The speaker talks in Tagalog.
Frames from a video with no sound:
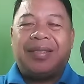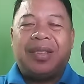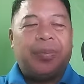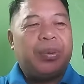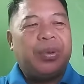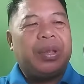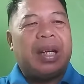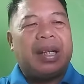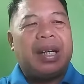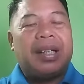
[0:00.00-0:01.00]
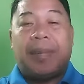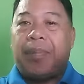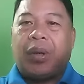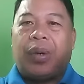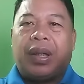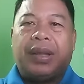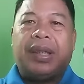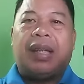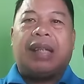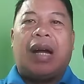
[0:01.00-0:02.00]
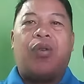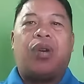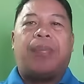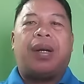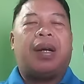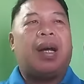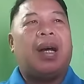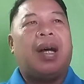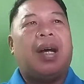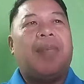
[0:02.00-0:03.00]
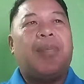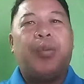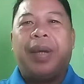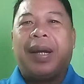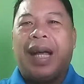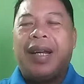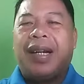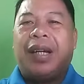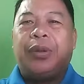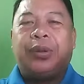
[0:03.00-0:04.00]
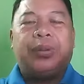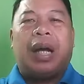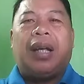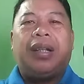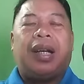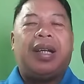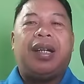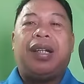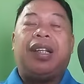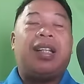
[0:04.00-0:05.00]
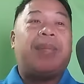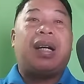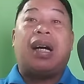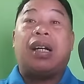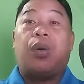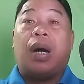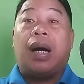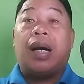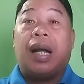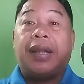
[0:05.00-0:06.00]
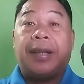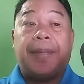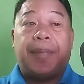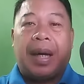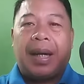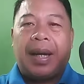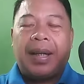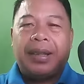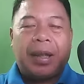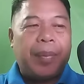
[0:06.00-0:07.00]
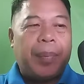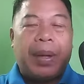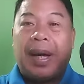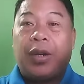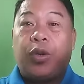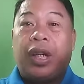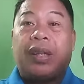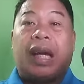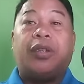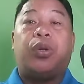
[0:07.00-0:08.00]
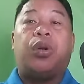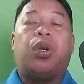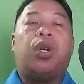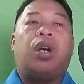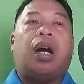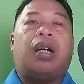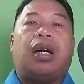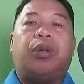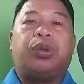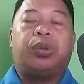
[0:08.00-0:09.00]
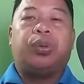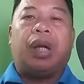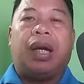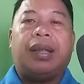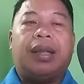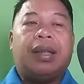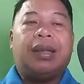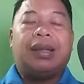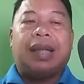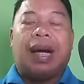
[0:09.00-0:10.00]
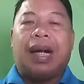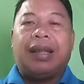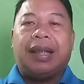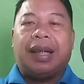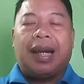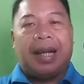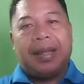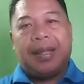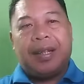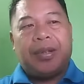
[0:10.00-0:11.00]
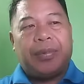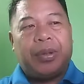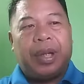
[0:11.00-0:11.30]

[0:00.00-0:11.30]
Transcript: Yun po yung talagang number one. Kasi ang tao kapag uh, bumigay ang kalusugan ay hindi na magagawa ang lahat ng bagay. Sabi pa nga eh, konektado ang kalusugan sa ating lahat. Ano po?